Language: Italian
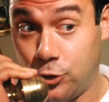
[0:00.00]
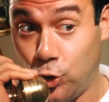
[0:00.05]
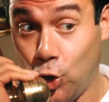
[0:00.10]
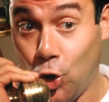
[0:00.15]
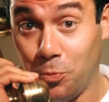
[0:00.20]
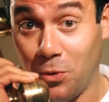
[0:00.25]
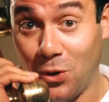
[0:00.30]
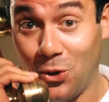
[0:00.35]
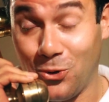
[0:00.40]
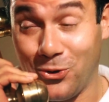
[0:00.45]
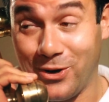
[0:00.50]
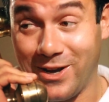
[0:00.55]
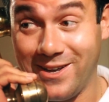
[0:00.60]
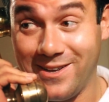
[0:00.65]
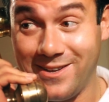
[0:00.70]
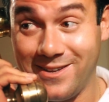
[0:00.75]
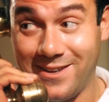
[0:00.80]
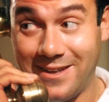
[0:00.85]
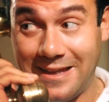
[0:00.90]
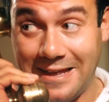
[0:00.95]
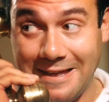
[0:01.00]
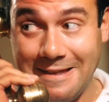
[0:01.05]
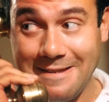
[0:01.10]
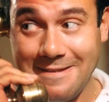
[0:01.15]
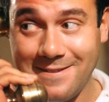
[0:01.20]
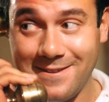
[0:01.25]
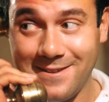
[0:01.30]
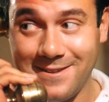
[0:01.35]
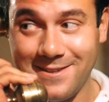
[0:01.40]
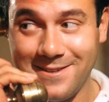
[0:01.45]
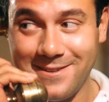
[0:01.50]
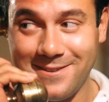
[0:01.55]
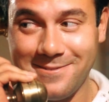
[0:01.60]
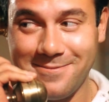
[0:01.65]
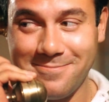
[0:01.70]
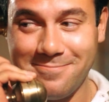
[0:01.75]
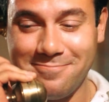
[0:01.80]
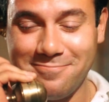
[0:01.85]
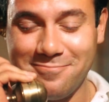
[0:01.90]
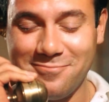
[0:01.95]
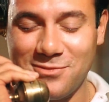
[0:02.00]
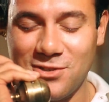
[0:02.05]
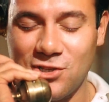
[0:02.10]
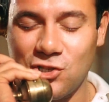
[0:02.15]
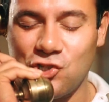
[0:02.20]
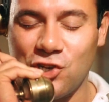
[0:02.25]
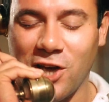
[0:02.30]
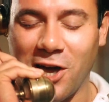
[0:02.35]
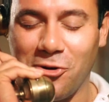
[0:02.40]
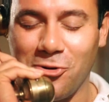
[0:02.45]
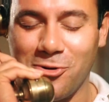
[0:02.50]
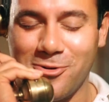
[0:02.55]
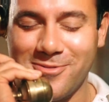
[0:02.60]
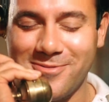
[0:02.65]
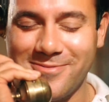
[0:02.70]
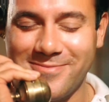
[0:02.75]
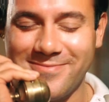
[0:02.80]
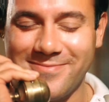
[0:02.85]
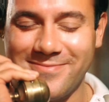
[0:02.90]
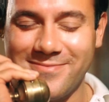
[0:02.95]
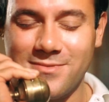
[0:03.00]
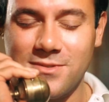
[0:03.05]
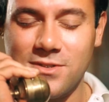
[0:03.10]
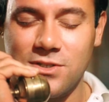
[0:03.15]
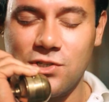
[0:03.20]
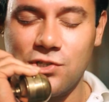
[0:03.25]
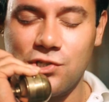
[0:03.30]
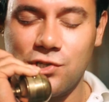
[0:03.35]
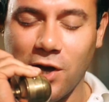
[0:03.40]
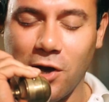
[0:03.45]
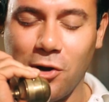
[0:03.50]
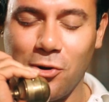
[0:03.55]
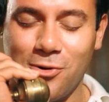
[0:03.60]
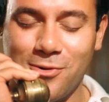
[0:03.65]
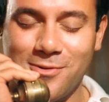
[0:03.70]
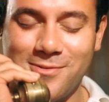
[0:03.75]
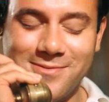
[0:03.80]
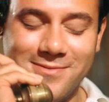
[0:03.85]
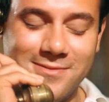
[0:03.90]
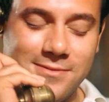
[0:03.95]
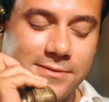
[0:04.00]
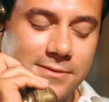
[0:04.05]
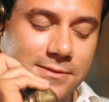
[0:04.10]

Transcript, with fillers: A dopo allora, eh? Ciao. Ciao.